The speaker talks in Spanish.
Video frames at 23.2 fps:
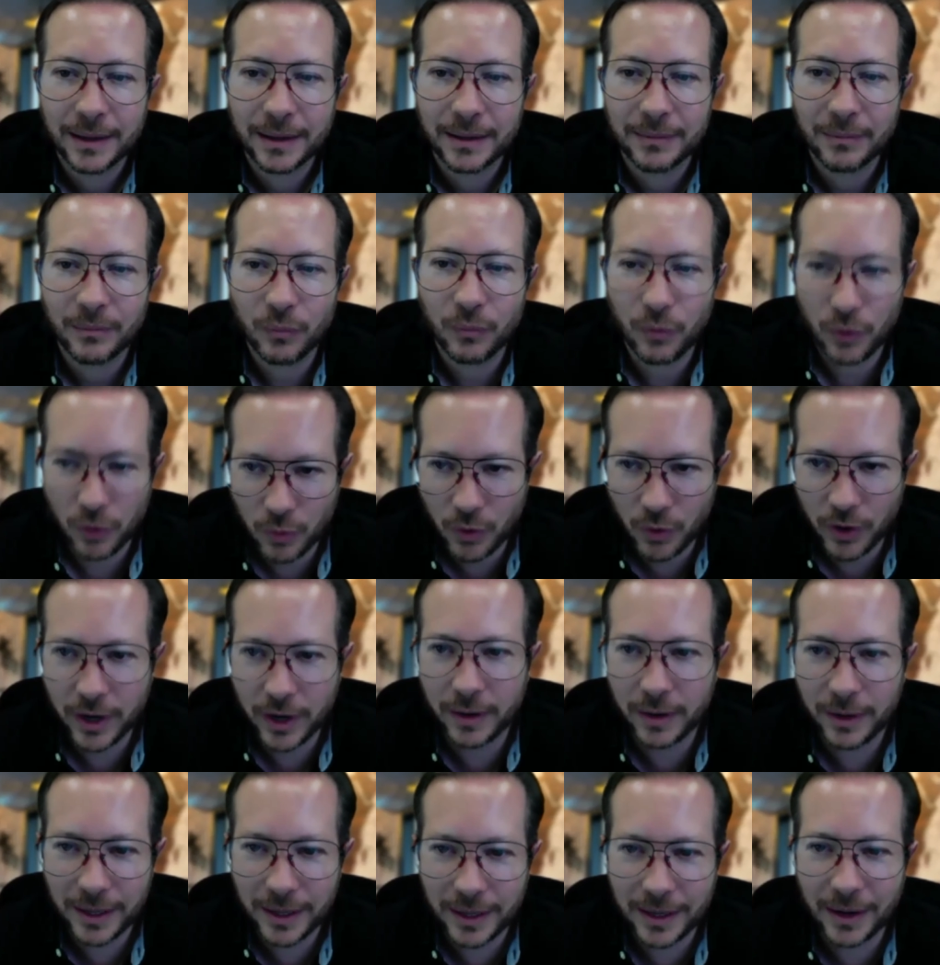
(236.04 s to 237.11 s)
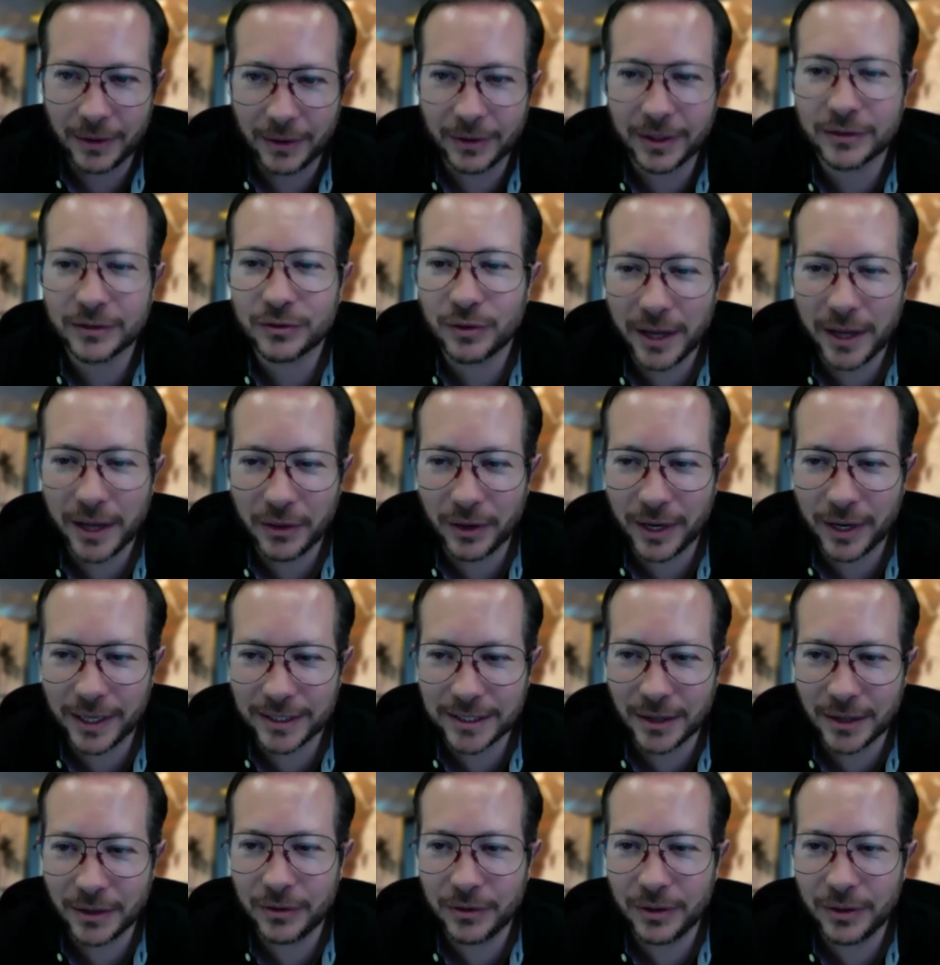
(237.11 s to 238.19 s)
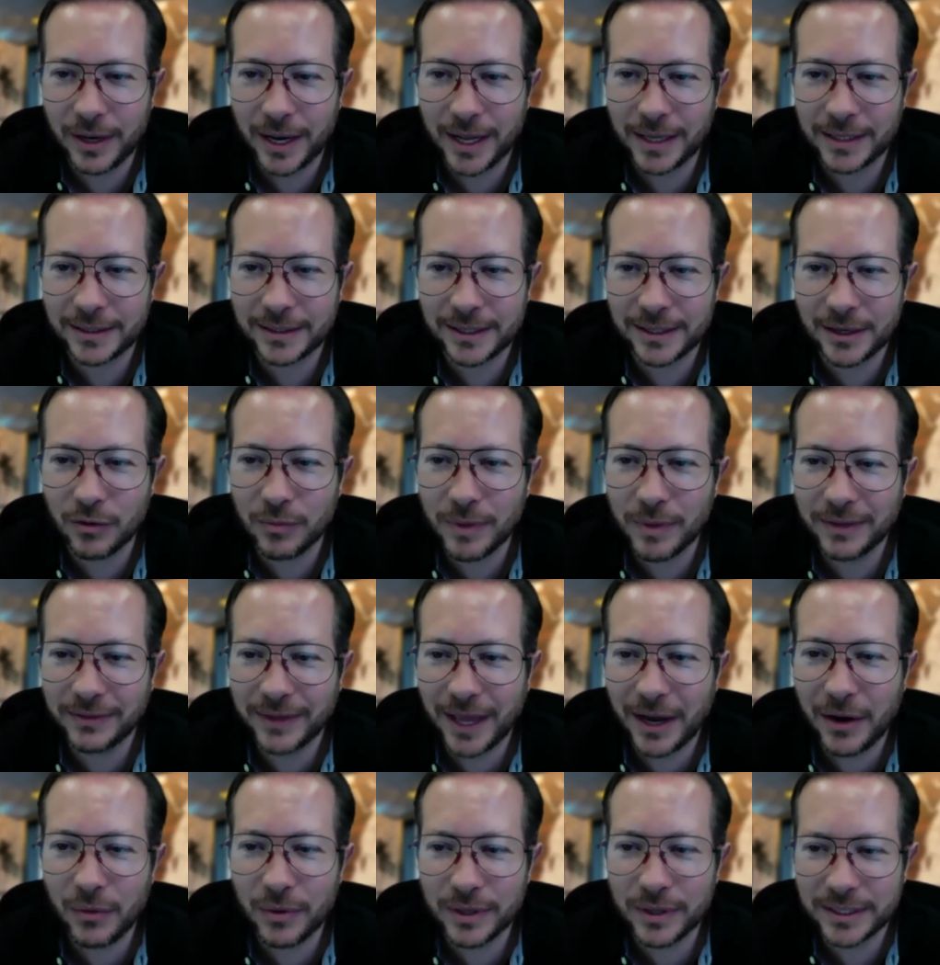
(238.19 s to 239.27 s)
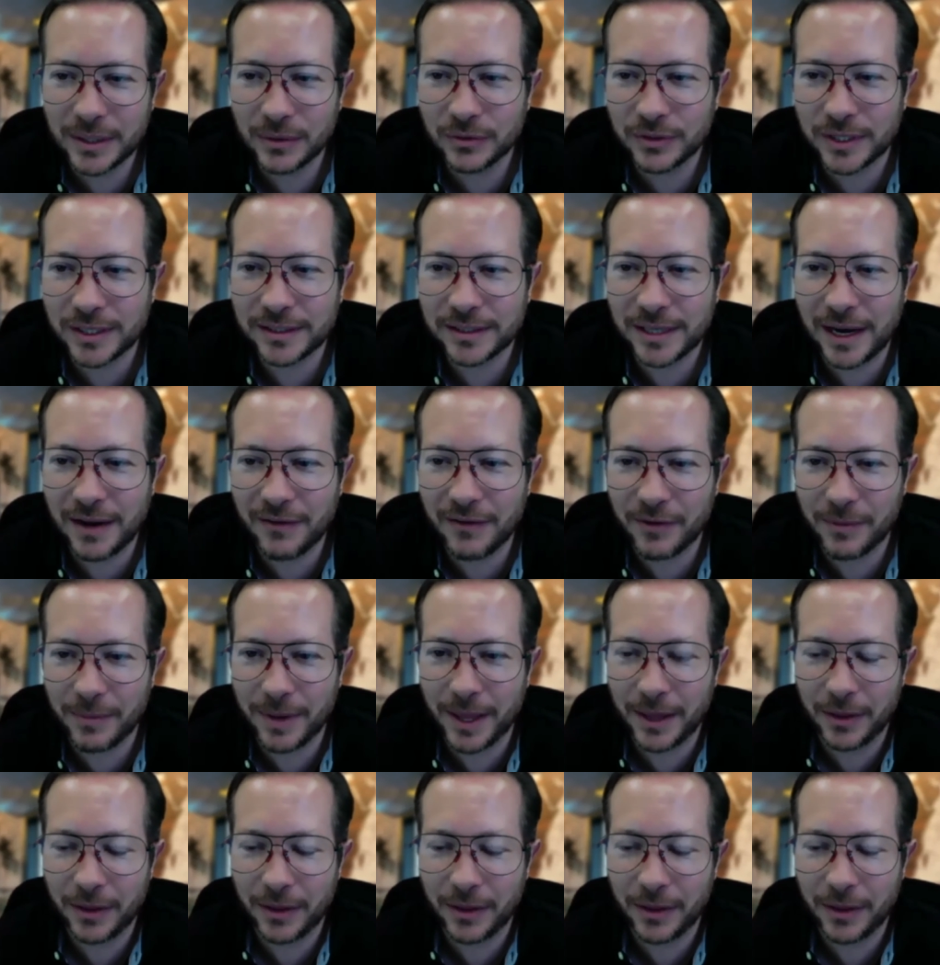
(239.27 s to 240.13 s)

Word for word: Muy bueno, eh, ahorita estoy leyendo, la salud, la salud mental no es ausencia de la enfermedad,